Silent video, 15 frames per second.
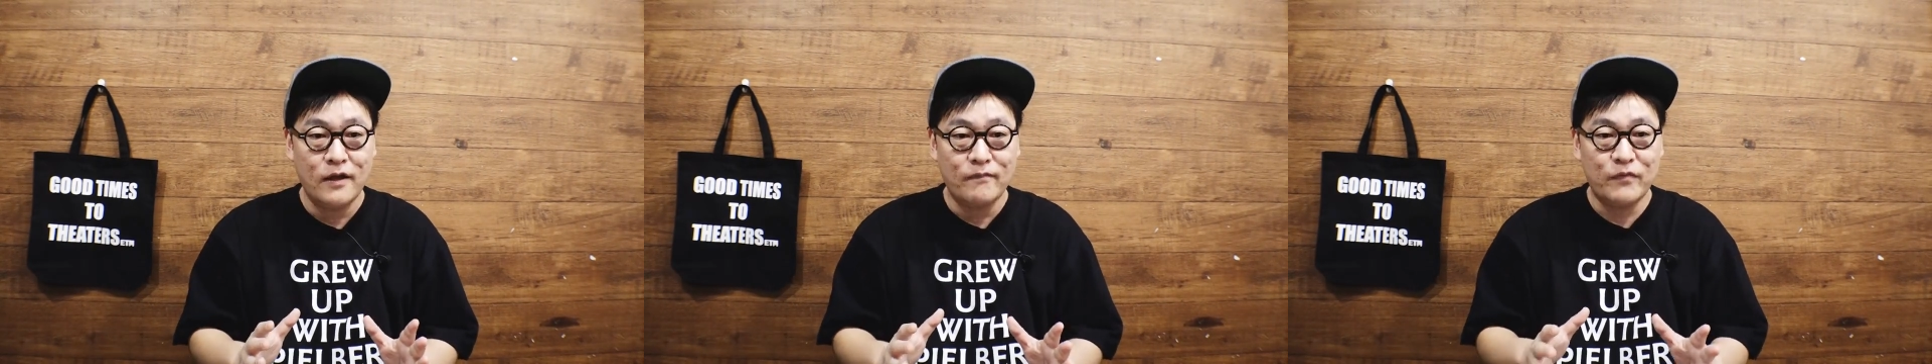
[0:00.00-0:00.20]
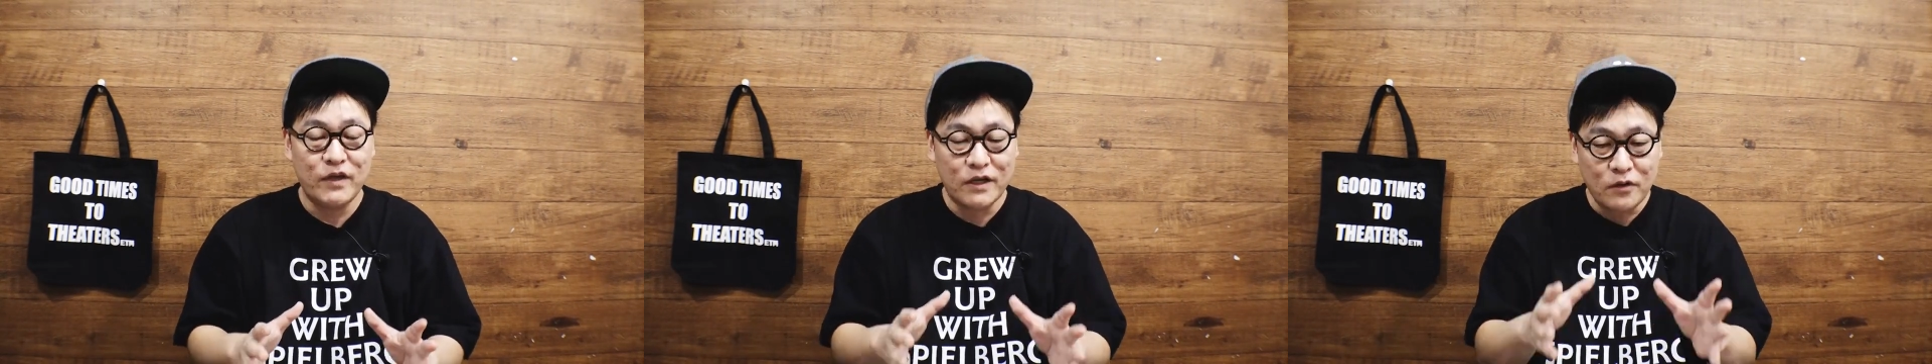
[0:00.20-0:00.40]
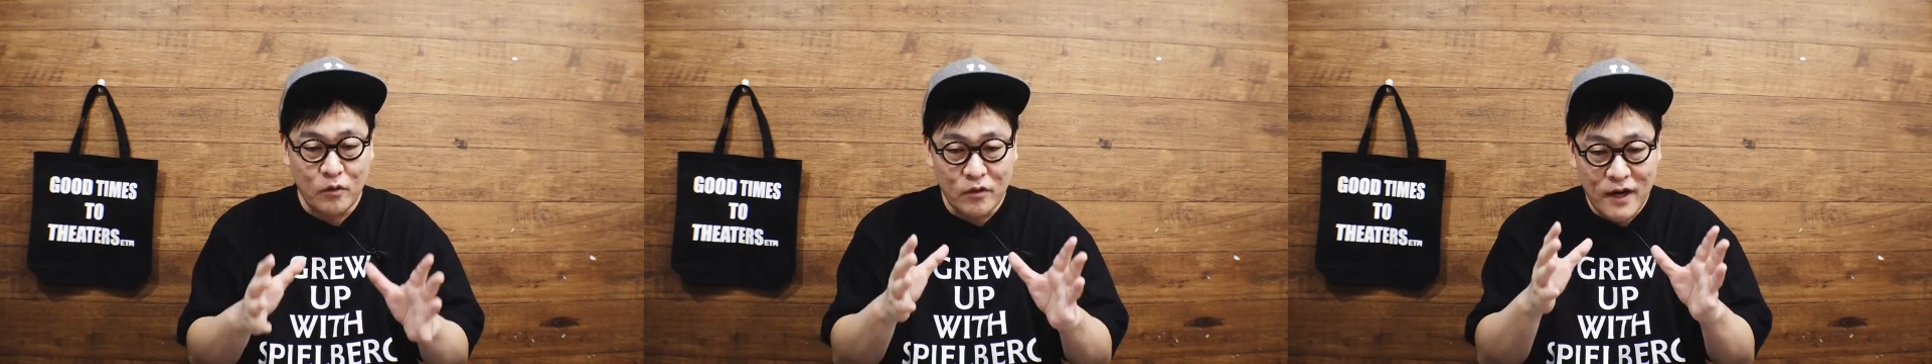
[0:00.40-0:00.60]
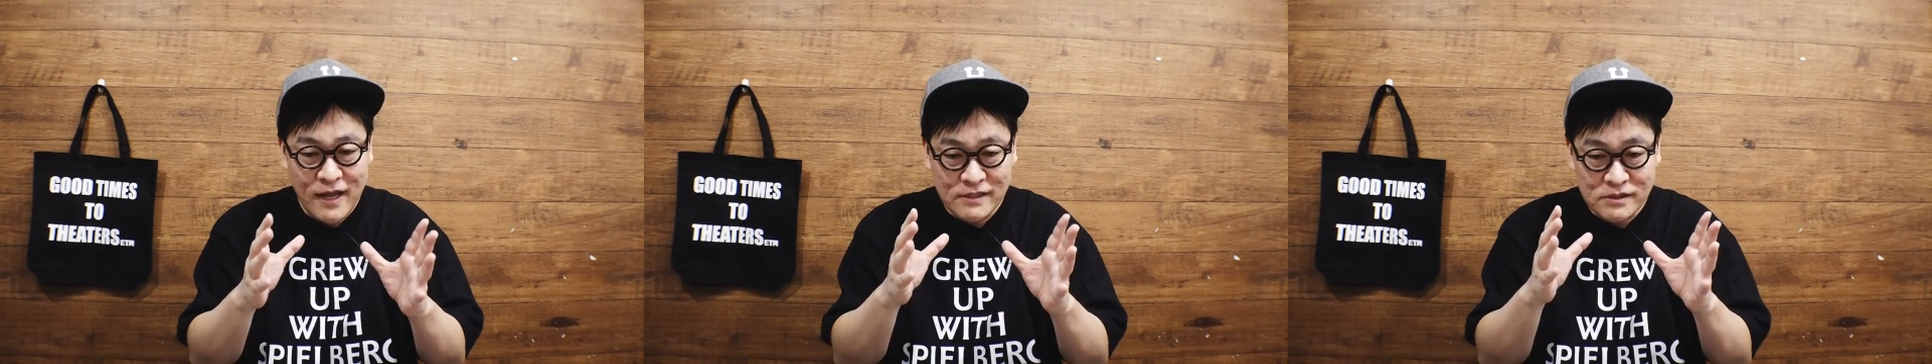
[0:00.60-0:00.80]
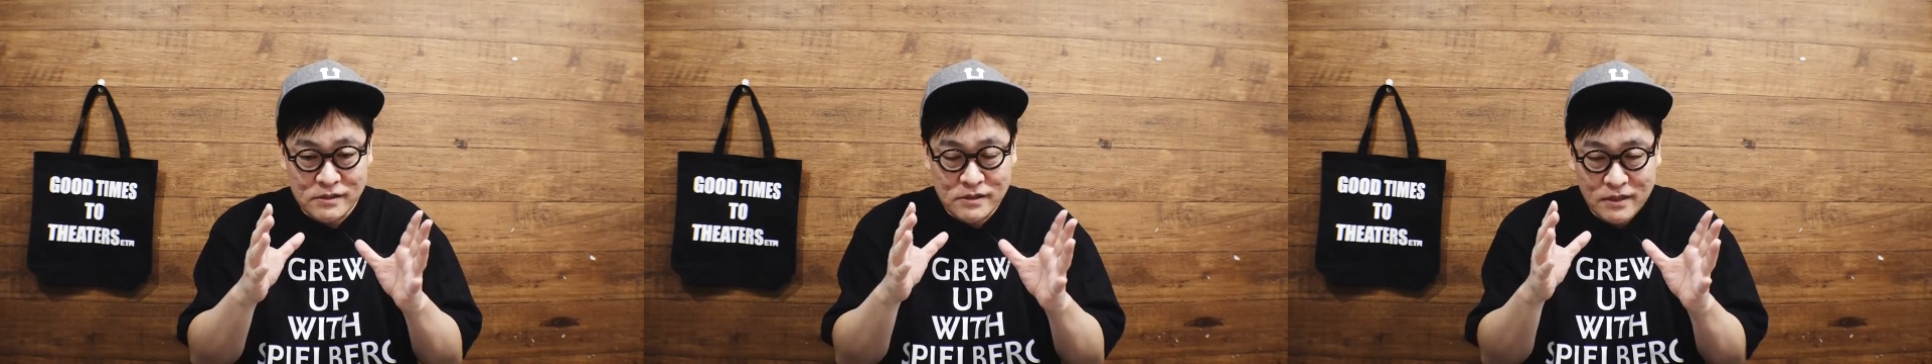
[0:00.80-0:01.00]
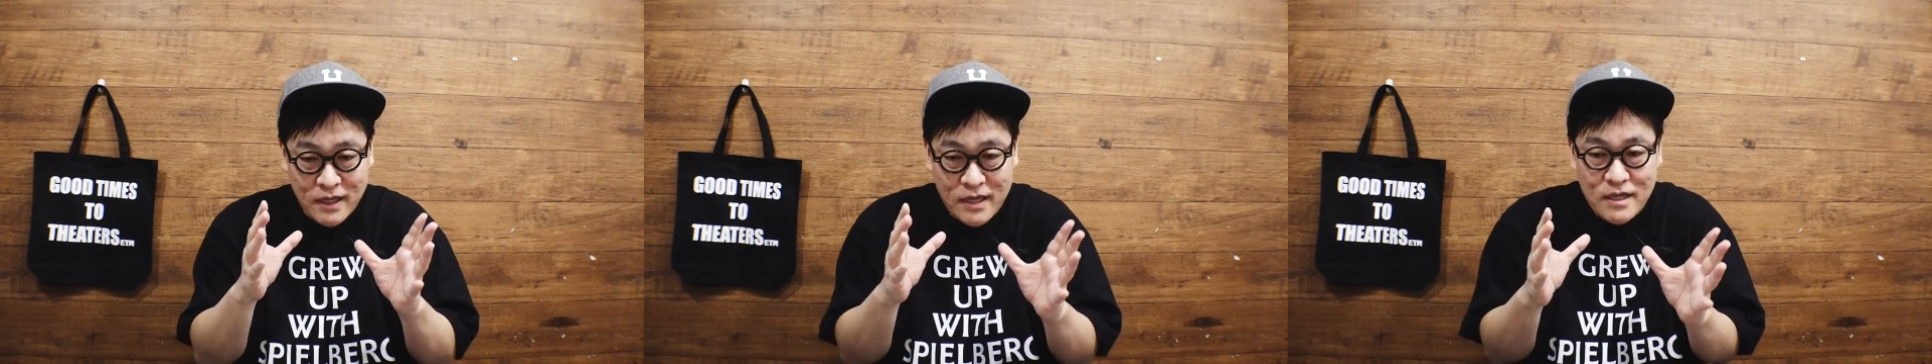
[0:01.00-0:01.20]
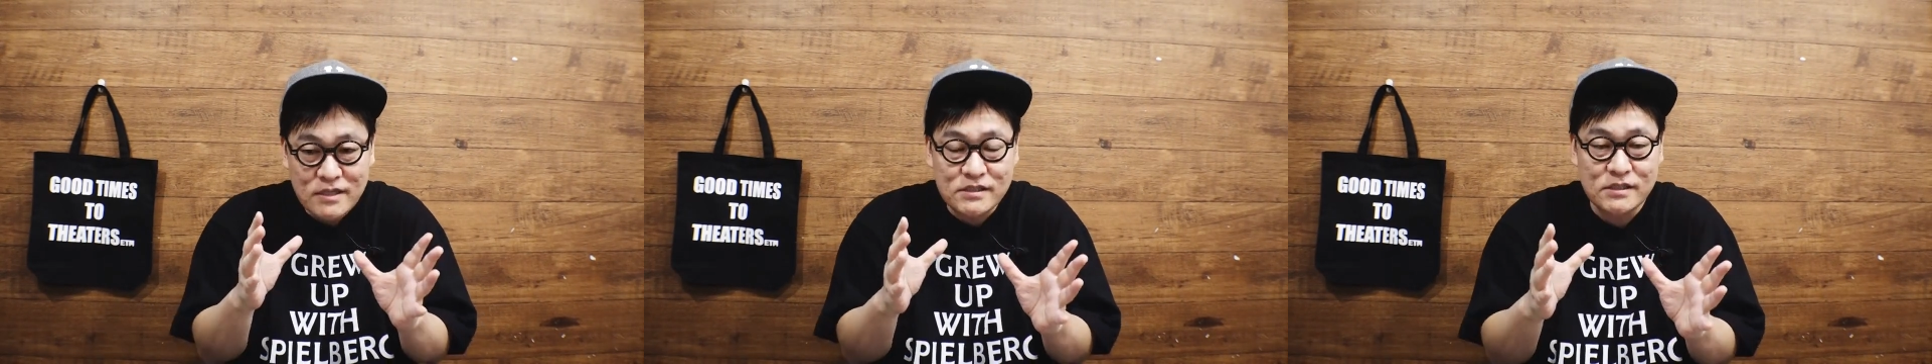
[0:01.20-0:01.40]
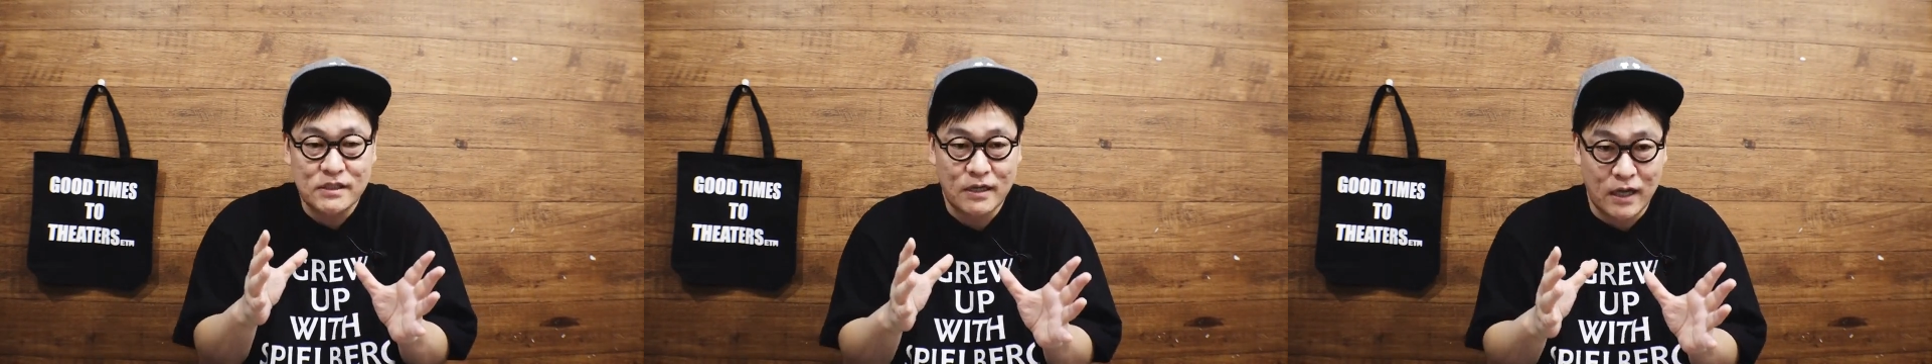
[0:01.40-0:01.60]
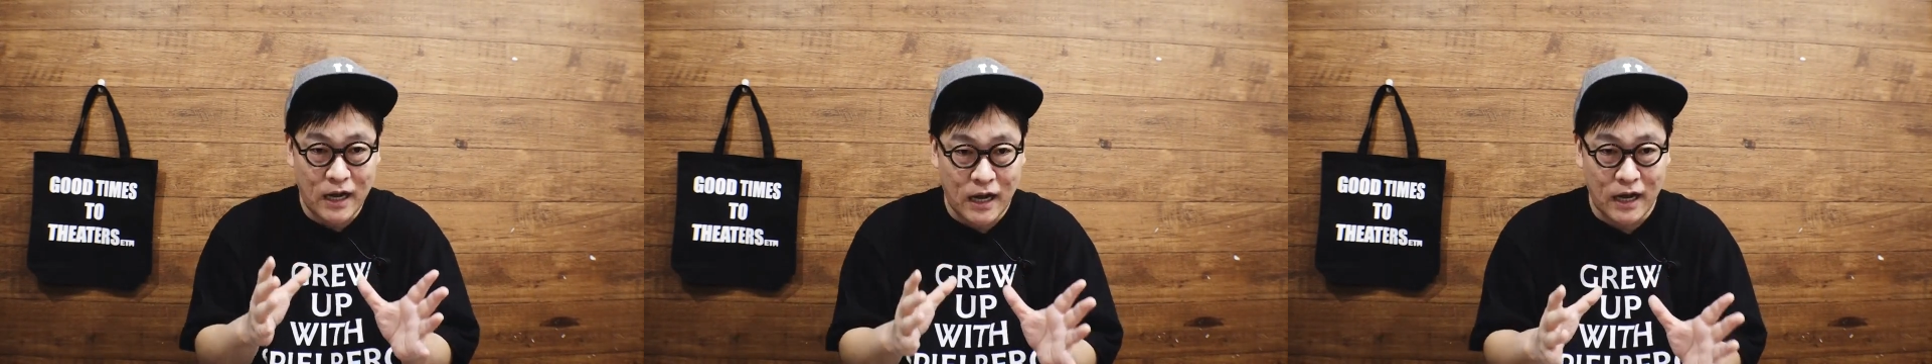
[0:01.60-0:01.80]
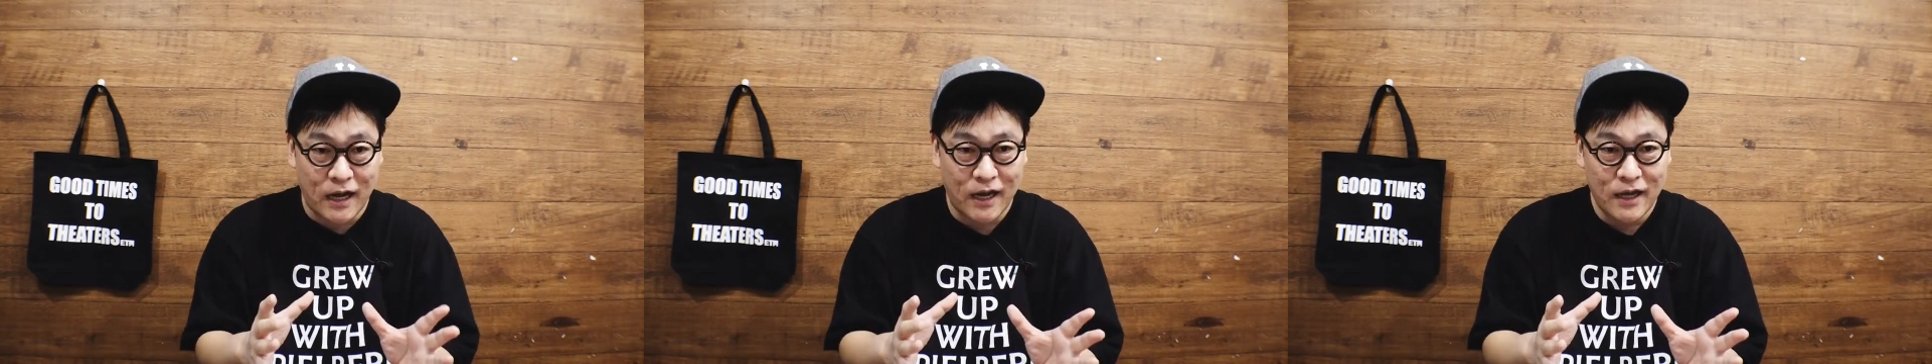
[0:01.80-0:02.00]
ニコラス・ケイジ
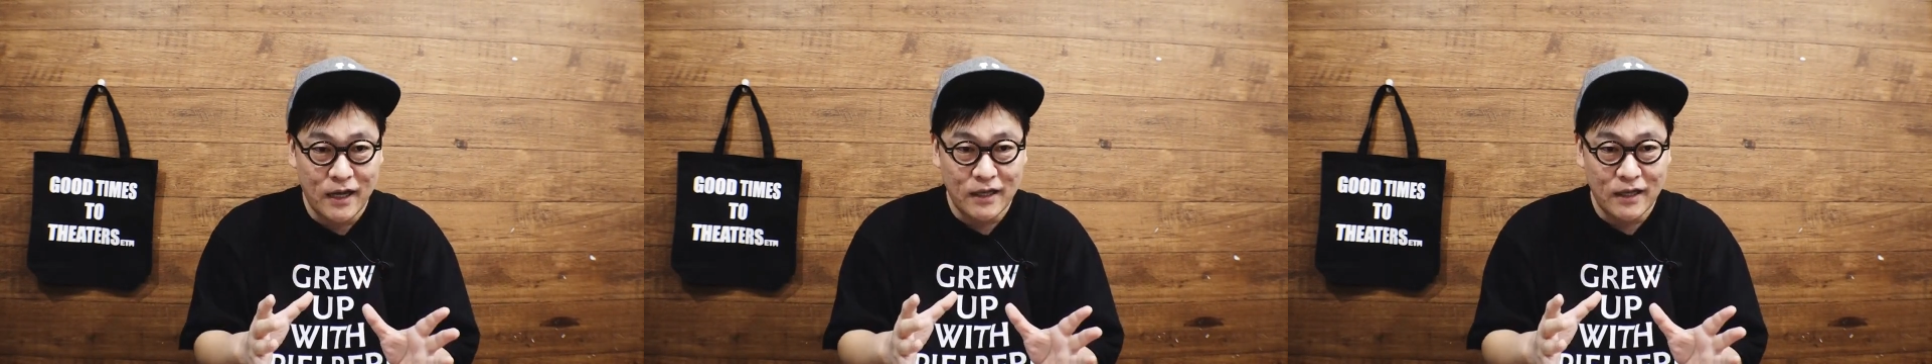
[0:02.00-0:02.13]
が